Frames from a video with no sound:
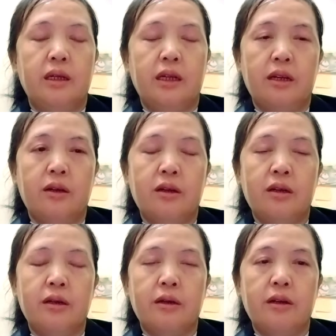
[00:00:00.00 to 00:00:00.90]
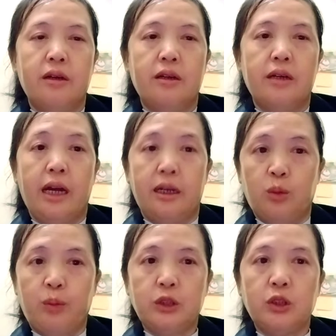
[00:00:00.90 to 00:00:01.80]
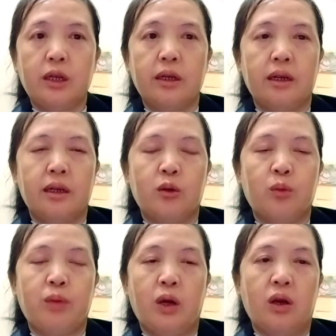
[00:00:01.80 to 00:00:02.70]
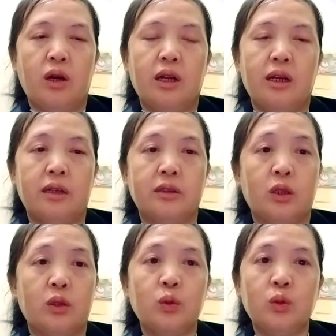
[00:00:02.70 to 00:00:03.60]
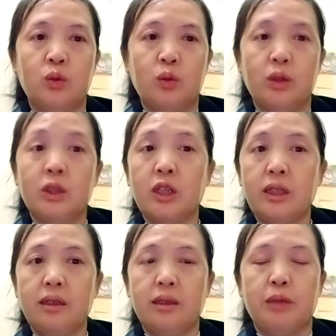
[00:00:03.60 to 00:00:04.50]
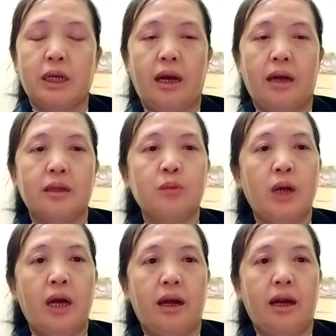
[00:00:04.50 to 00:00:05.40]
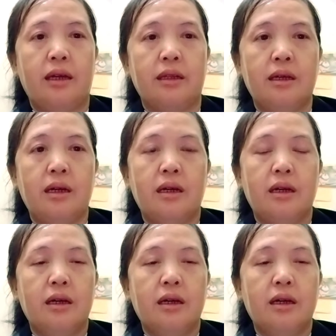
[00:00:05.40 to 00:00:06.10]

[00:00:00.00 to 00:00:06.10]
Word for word: nên nó hay đó bắt chân em của bỏ là cho tu yêu thủ nhớ sao tới chả mi cả tới mua hà hải thế